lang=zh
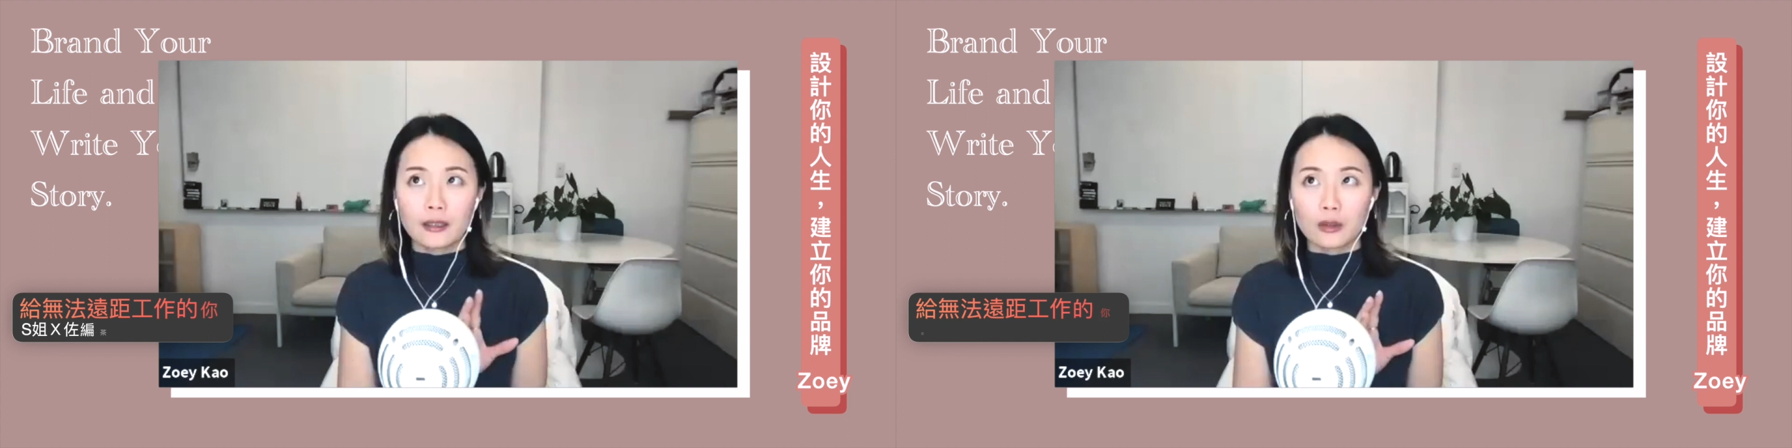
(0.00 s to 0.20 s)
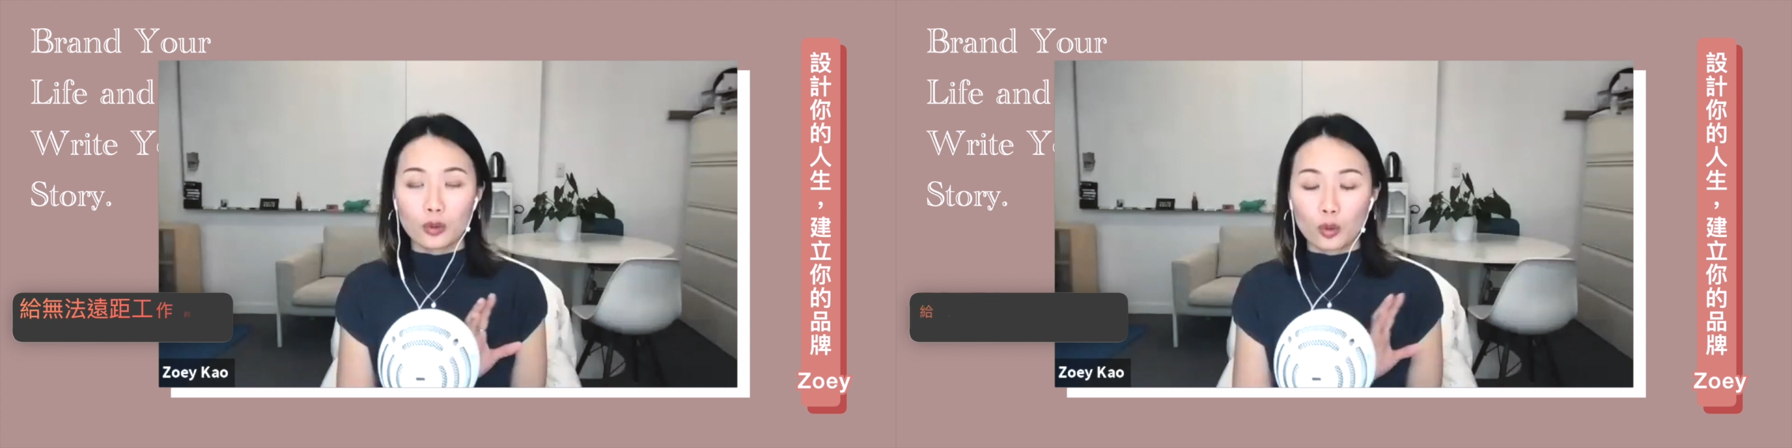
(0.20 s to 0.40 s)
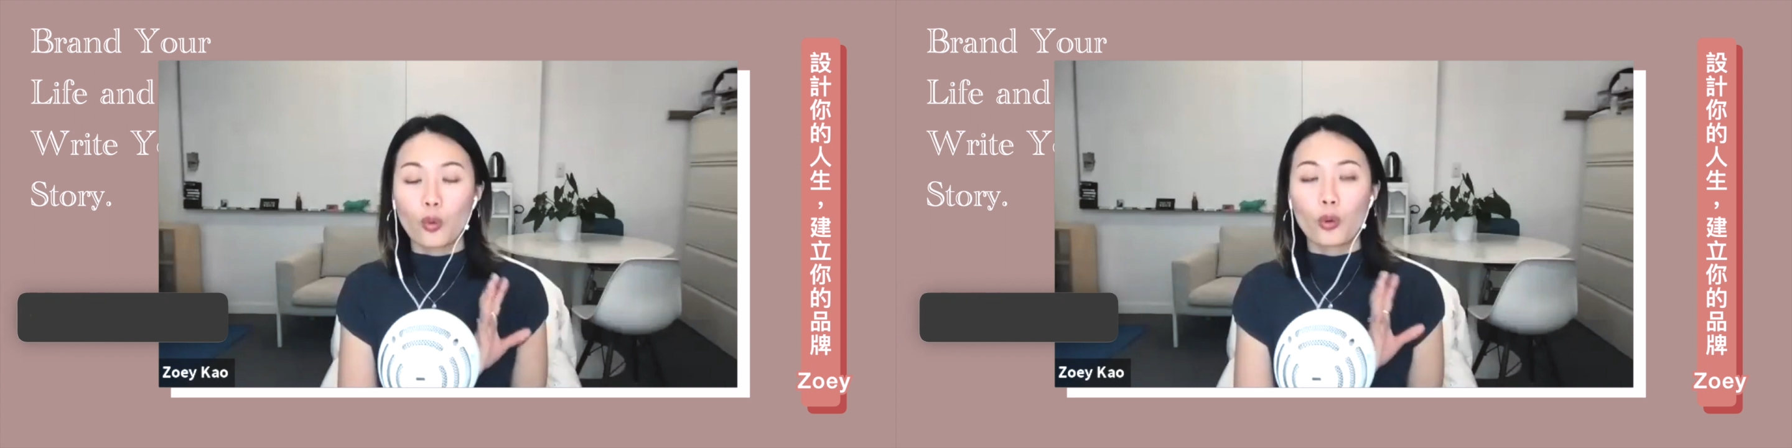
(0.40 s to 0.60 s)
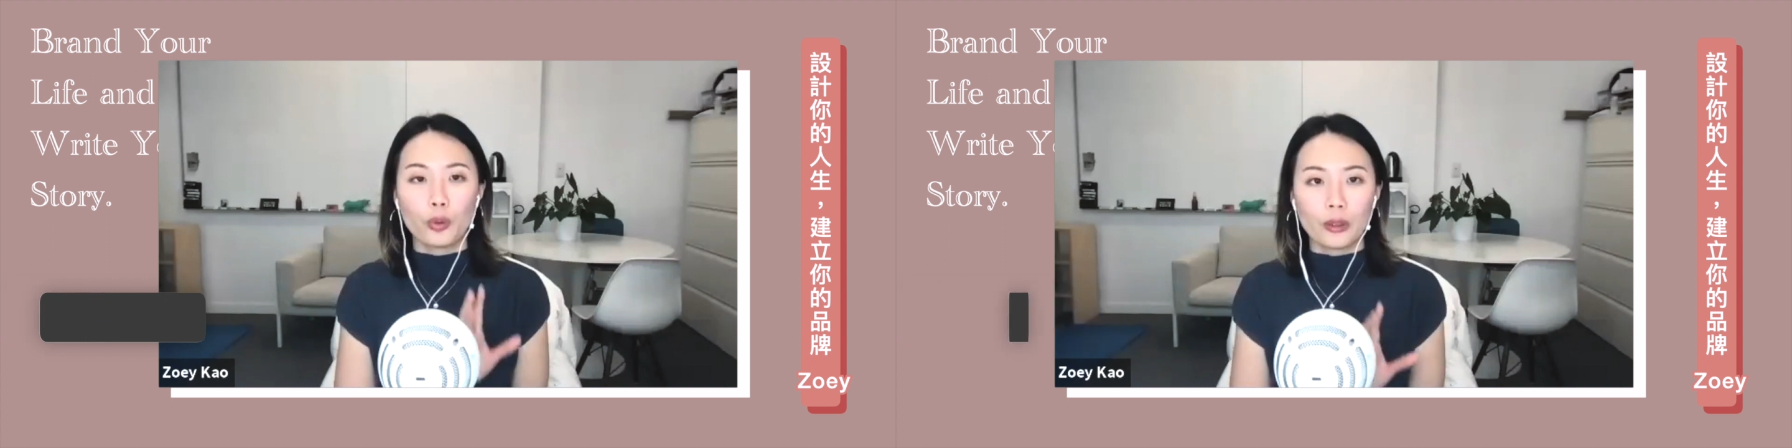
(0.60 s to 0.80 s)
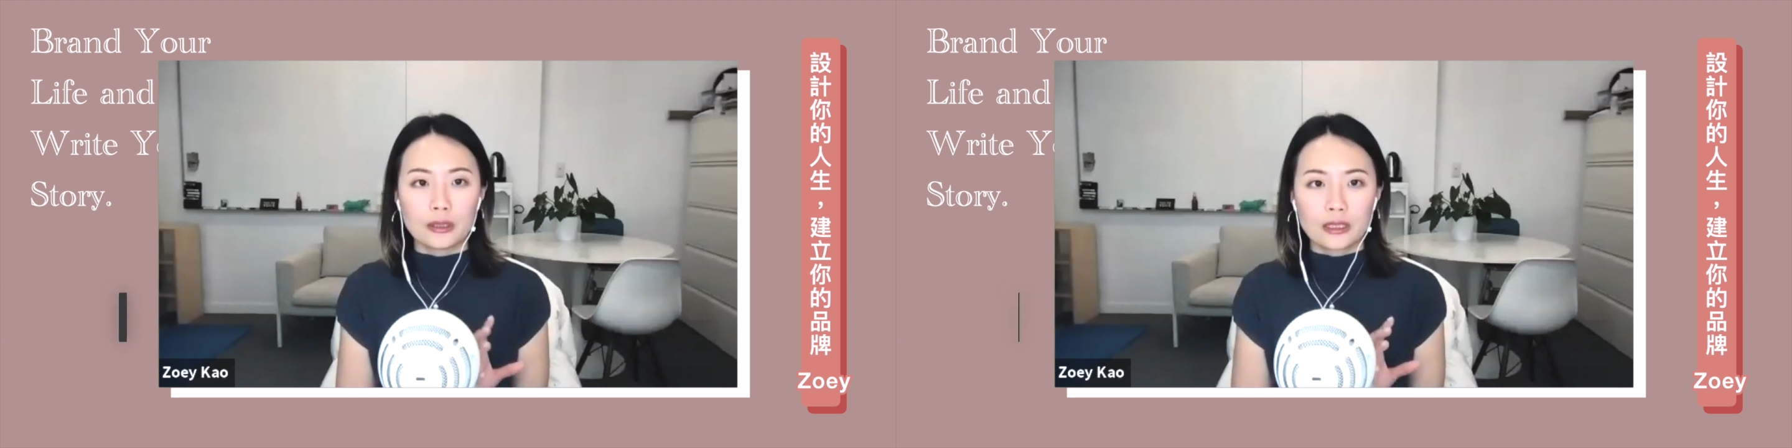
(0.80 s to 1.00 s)
的多
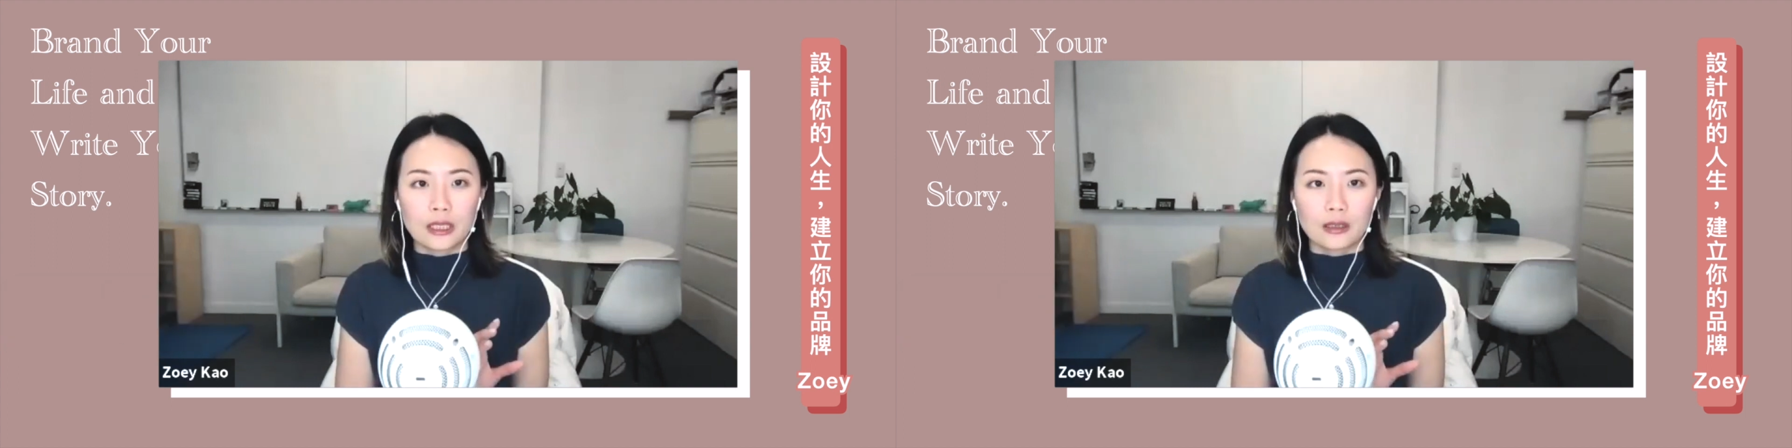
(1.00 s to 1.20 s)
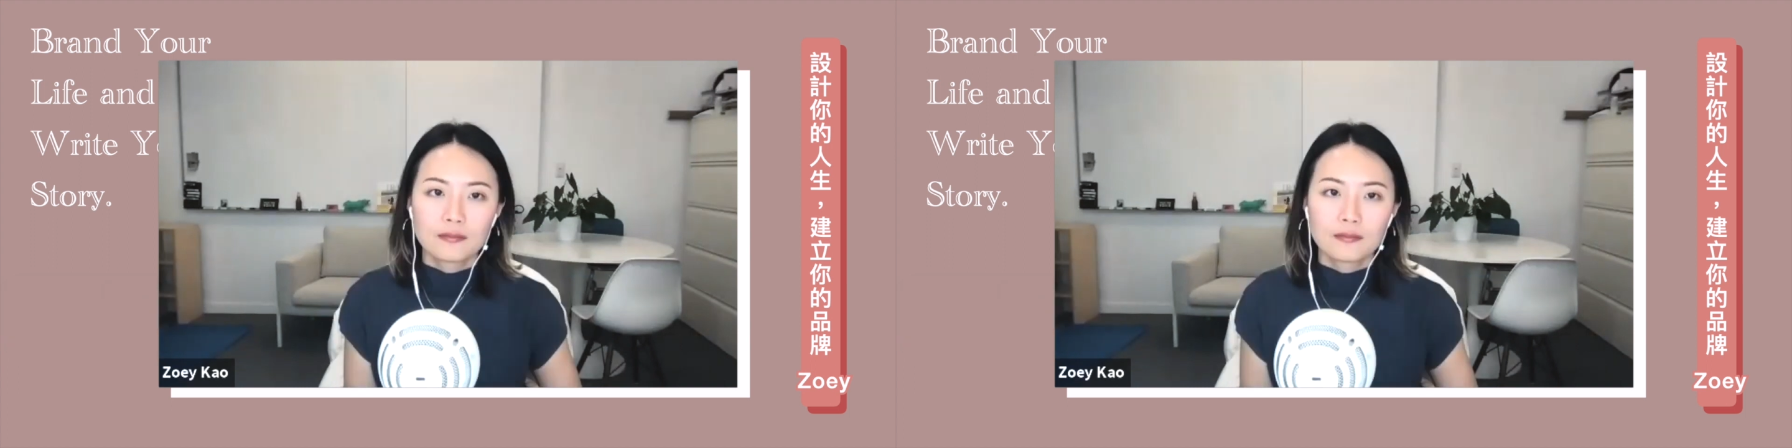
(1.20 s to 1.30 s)
元性，